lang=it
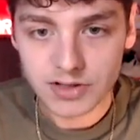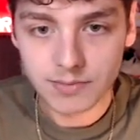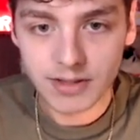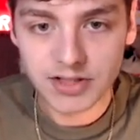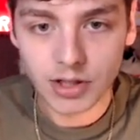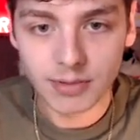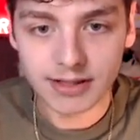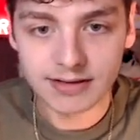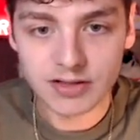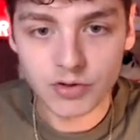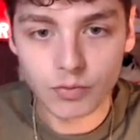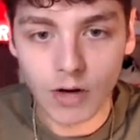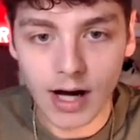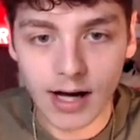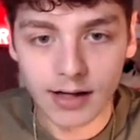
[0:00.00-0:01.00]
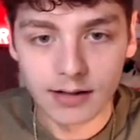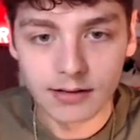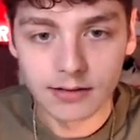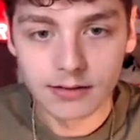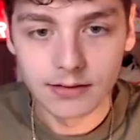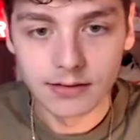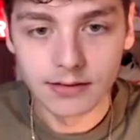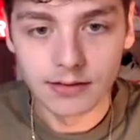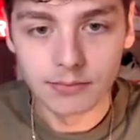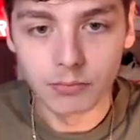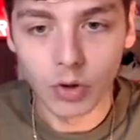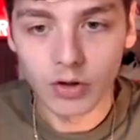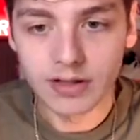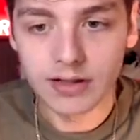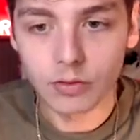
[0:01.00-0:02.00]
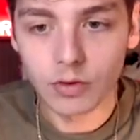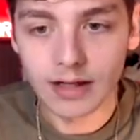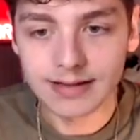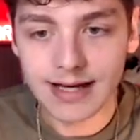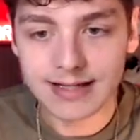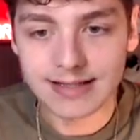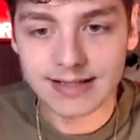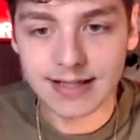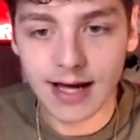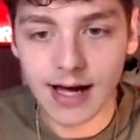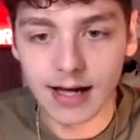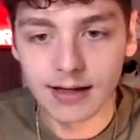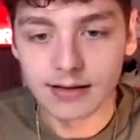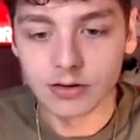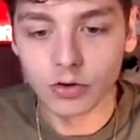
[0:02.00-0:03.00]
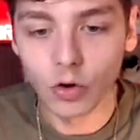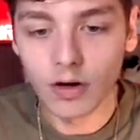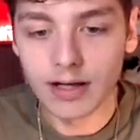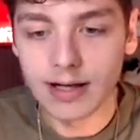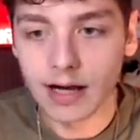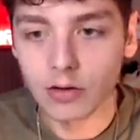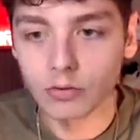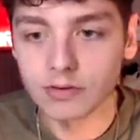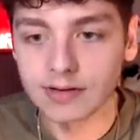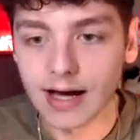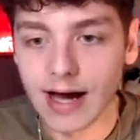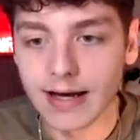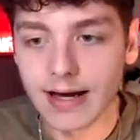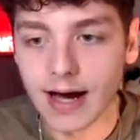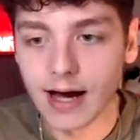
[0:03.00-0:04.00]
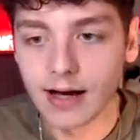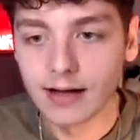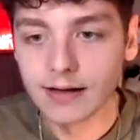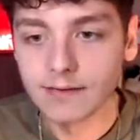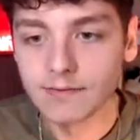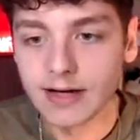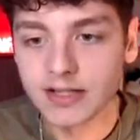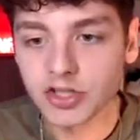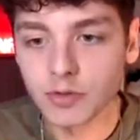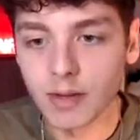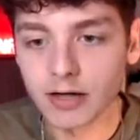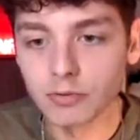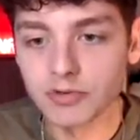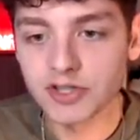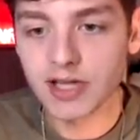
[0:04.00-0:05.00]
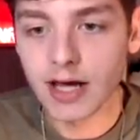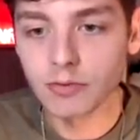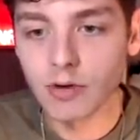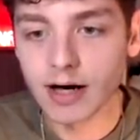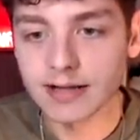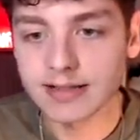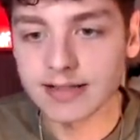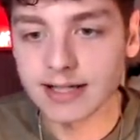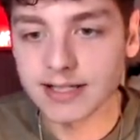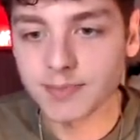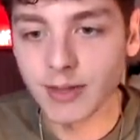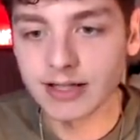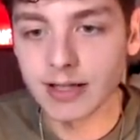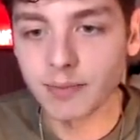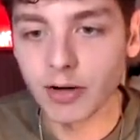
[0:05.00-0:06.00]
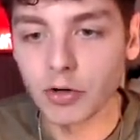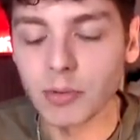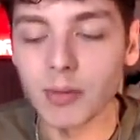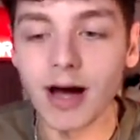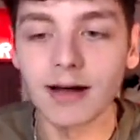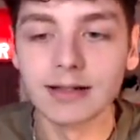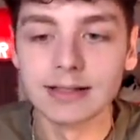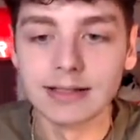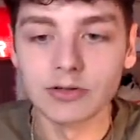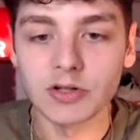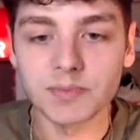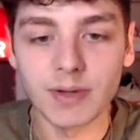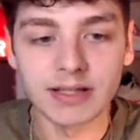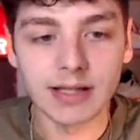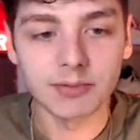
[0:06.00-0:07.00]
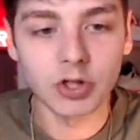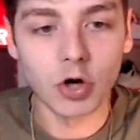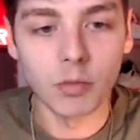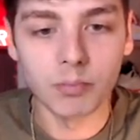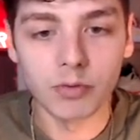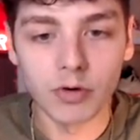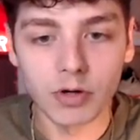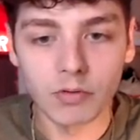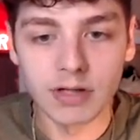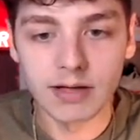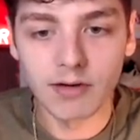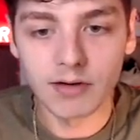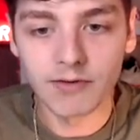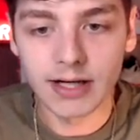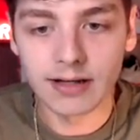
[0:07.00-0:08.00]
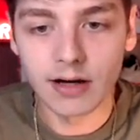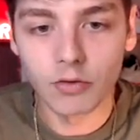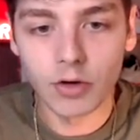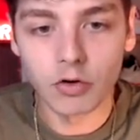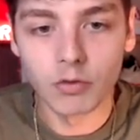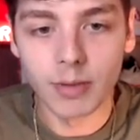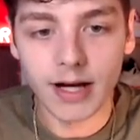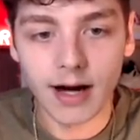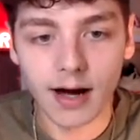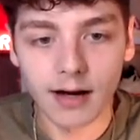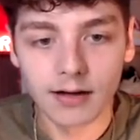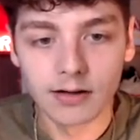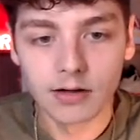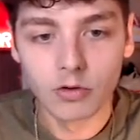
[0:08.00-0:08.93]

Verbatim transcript: Si in mezzo alla parte sua. Hoyd con la testa. Doyle allontana verso Marcus Edwards, che aspetta il pallone, ma aspetta troppo e quindi Valverde lo recupera.